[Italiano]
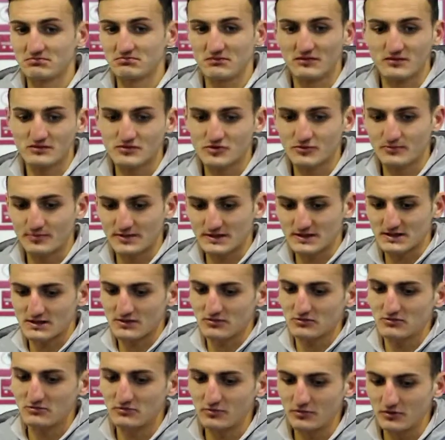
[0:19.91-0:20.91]
ci ho pensato
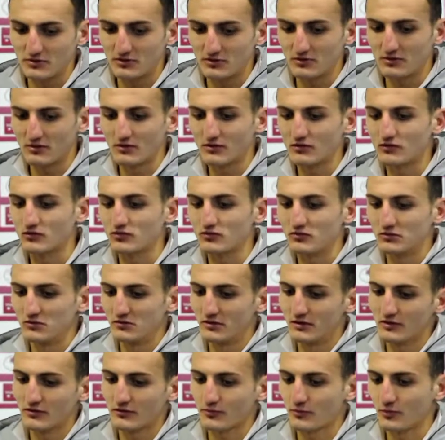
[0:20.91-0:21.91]
un po' su
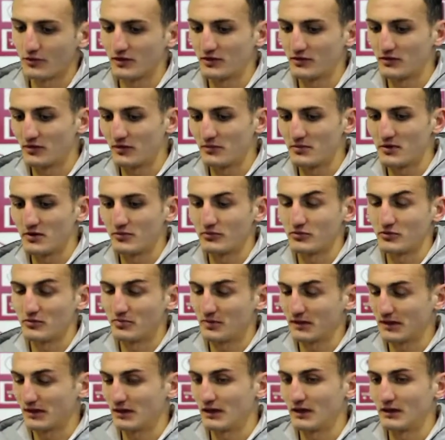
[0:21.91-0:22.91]
nello spogliatoio, abbiamo pure
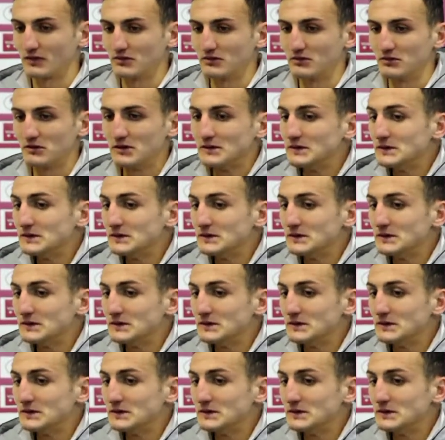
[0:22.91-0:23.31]
parlato.